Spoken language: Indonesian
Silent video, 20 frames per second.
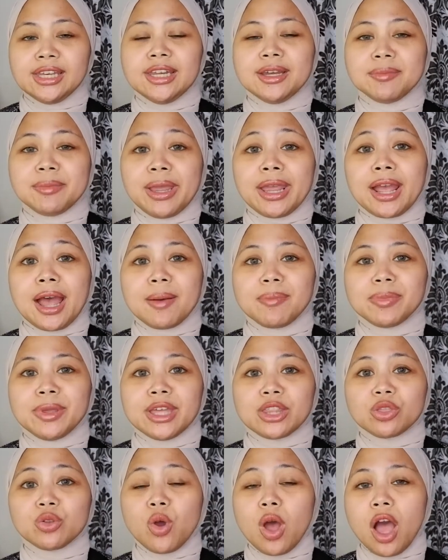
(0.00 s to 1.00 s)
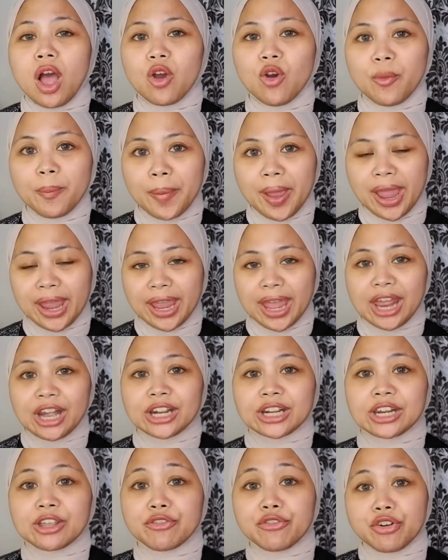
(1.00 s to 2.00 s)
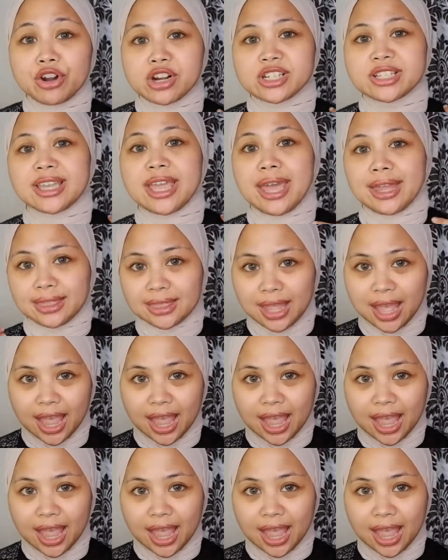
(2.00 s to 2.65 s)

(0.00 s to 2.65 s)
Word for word: ide makeupnya tuh aku pengen reverse cat